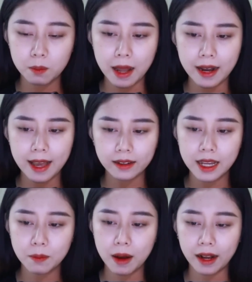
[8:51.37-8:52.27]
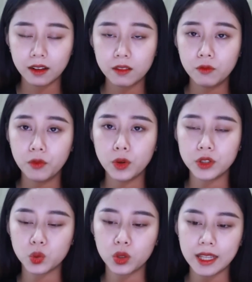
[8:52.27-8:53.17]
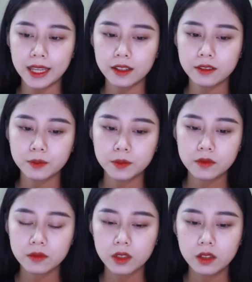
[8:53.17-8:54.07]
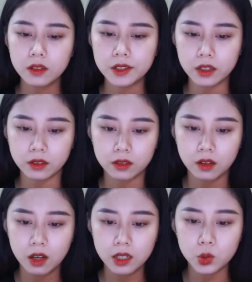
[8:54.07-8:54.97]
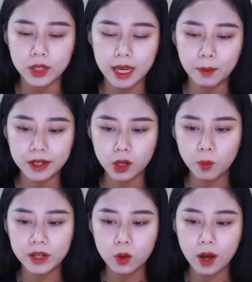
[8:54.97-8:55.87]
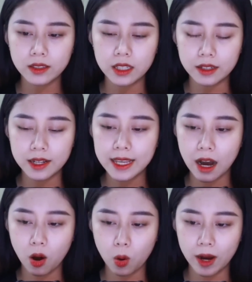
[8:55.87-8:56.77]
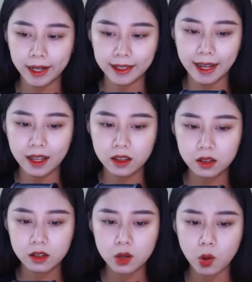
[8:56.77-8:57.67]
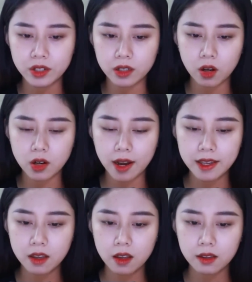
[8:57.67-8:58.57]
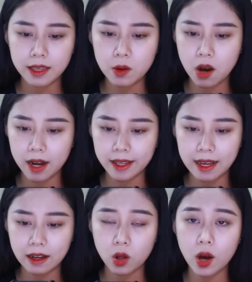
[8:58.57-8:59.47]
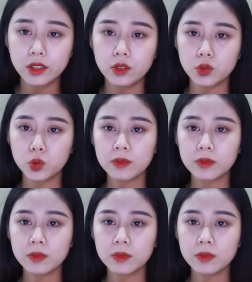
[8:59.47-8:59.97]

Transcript: Bà Lan đanh mặt Vội xua tay Đừng Chuyện nhà mình không liên quan gì đến nhà họ Hoàng cả con đừng có nói Kiểu họ lại càng coi thường